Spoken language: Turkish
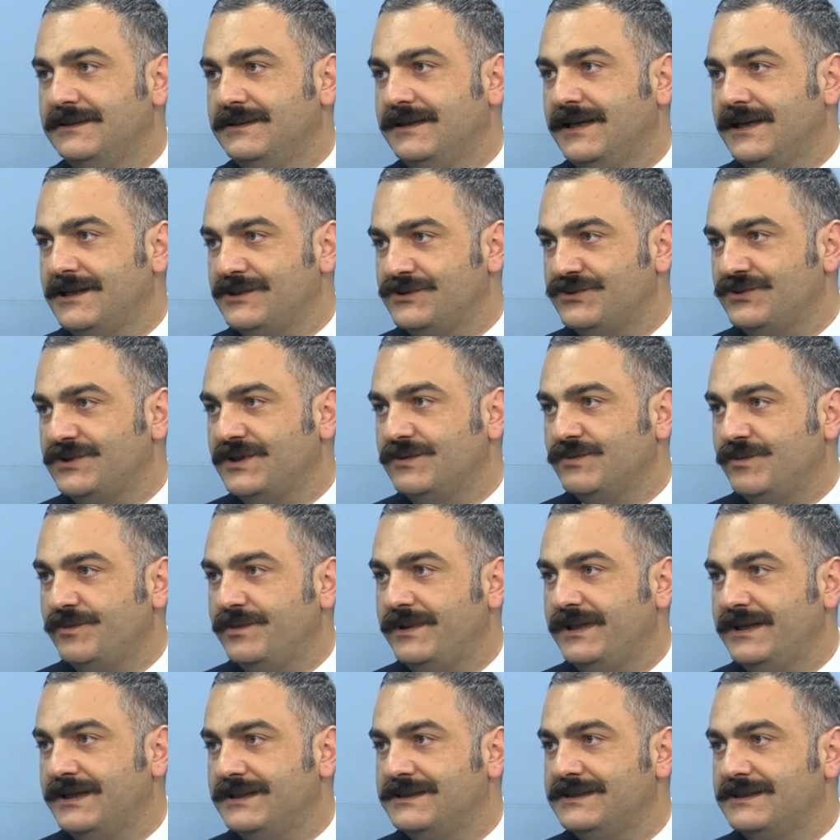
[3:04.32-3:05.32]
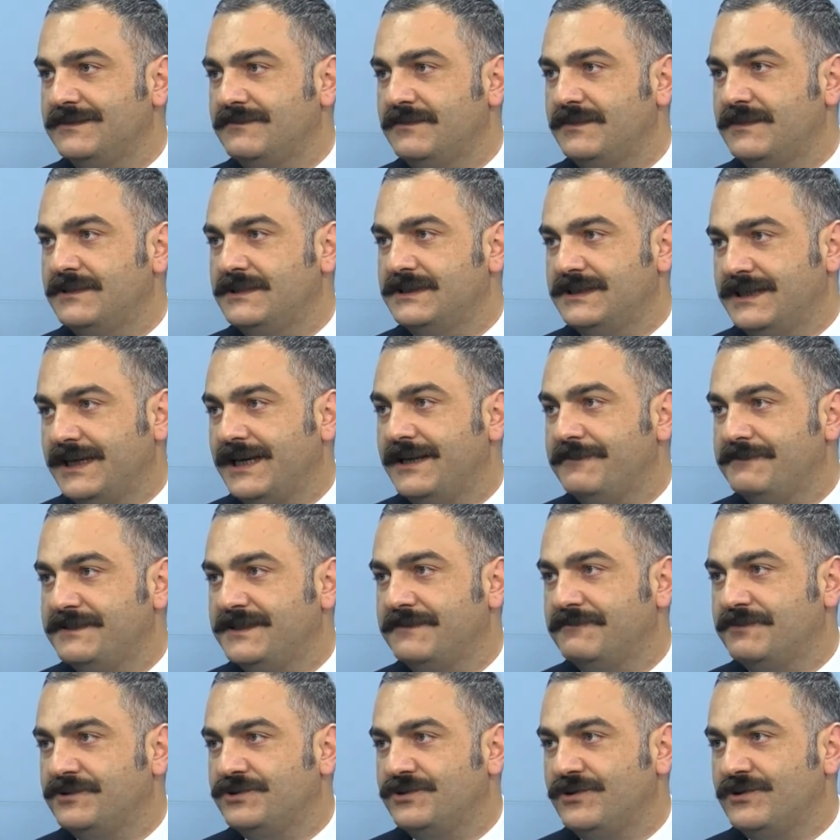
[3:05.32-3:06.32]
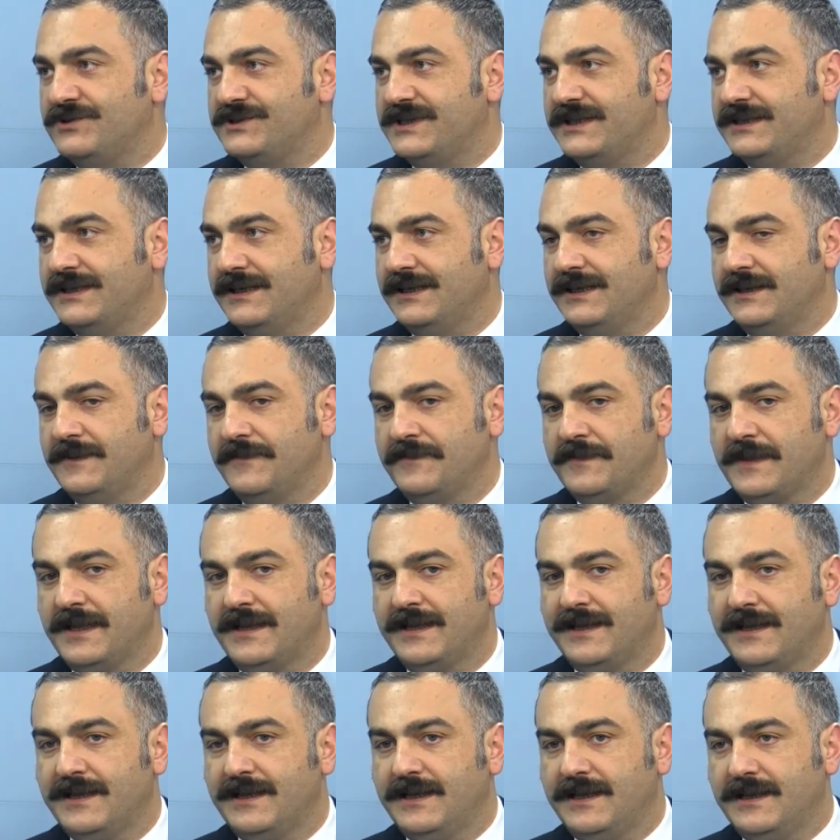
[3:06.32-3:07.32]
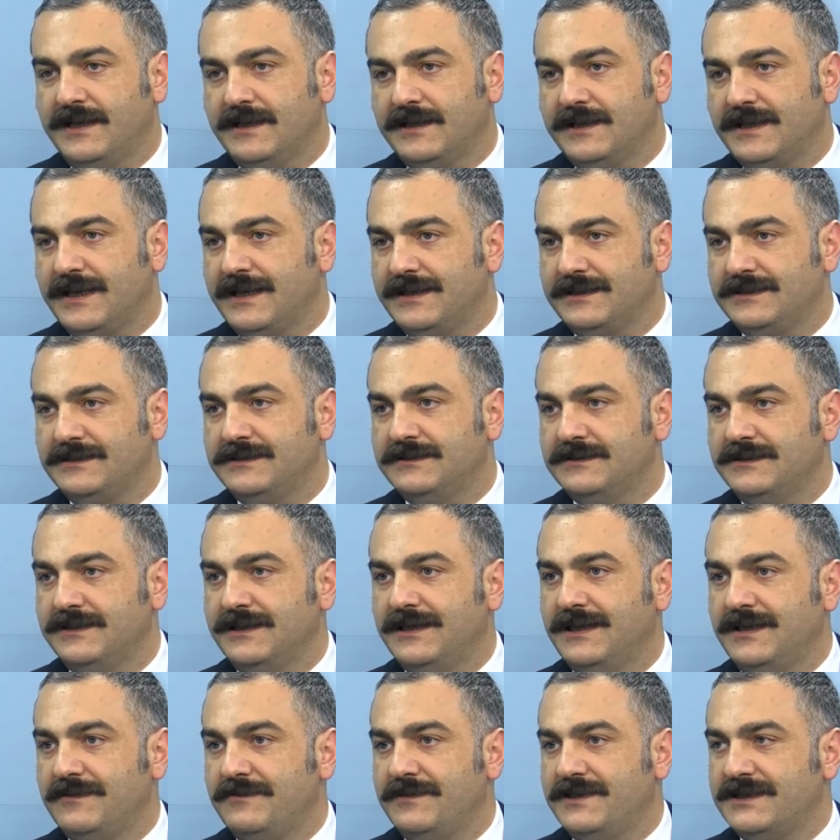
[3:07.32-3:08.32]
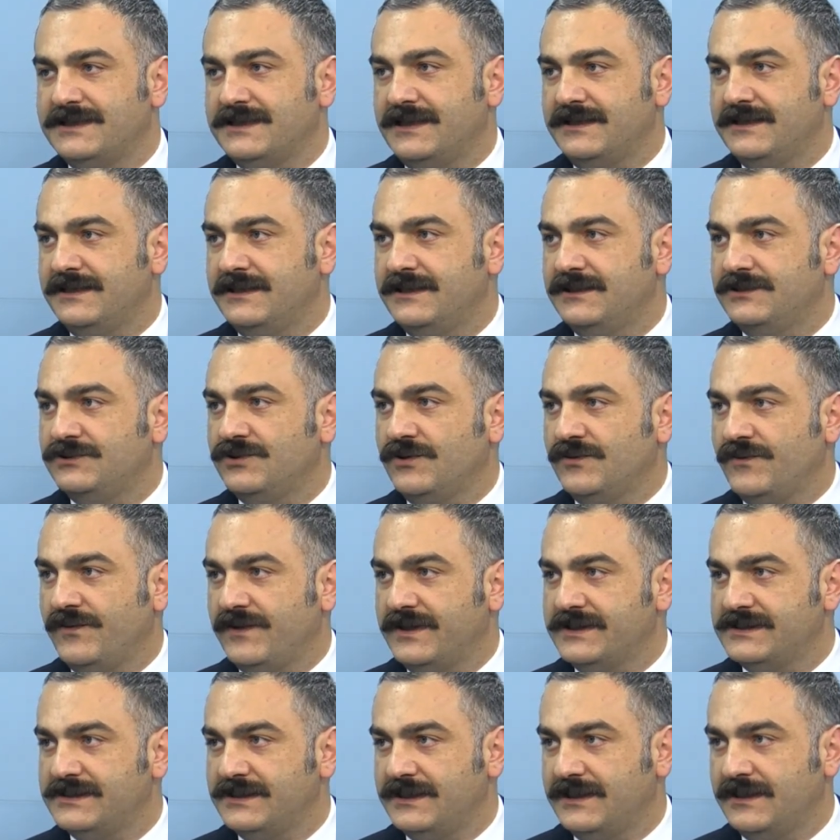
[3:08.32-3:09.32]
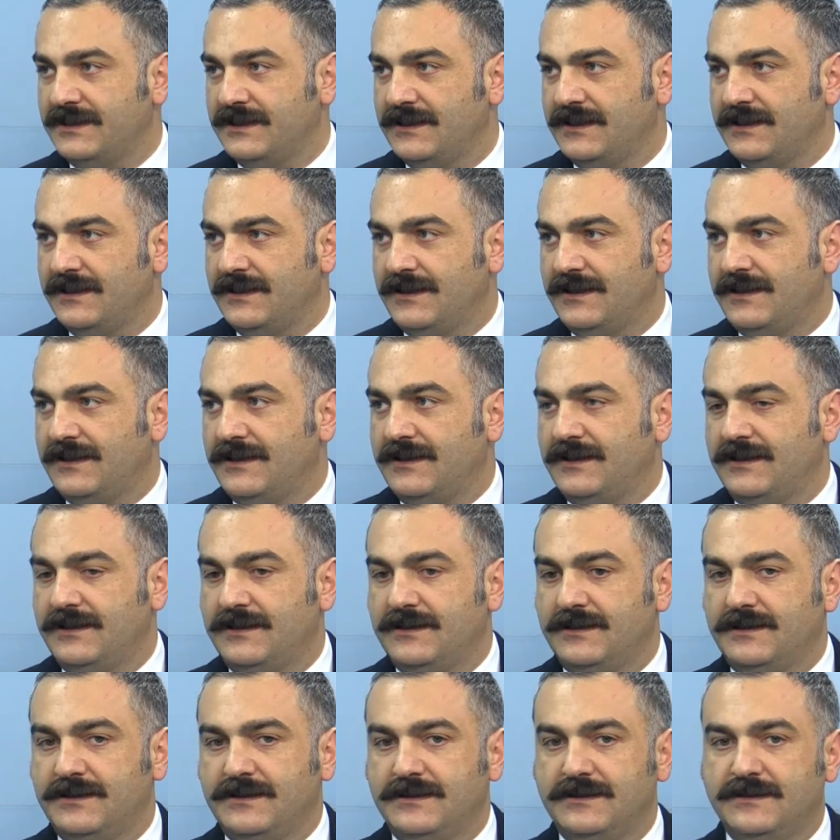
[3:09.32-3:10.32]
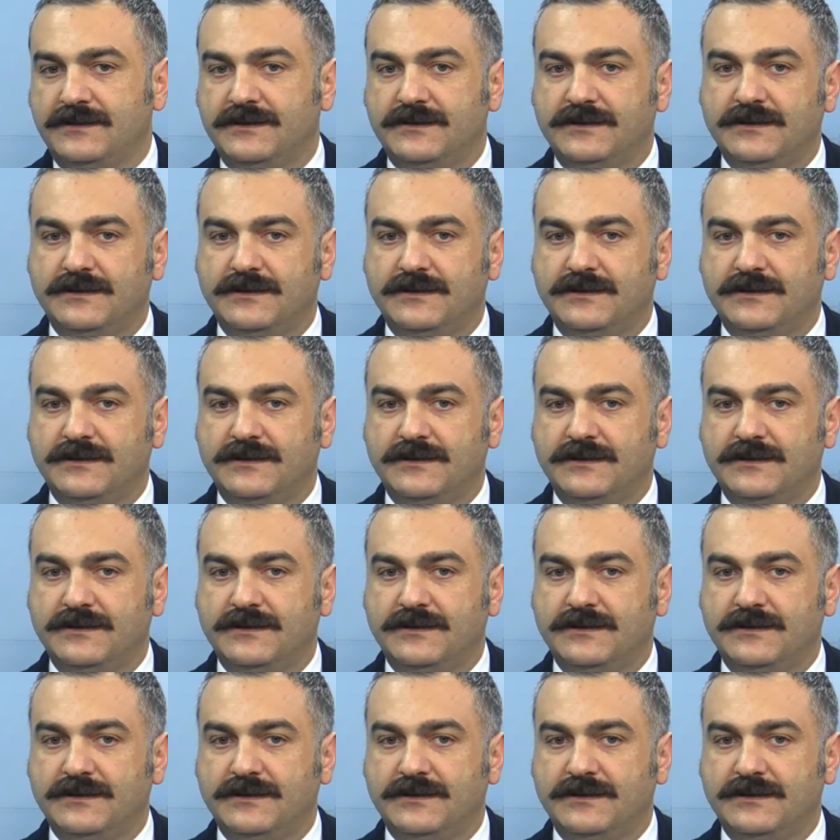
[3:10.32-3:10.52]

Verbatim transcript: daha sonra bu plana çıktı sahip çıkmış olsa da e, kentin diğer bileşenlerinin çok fazla e,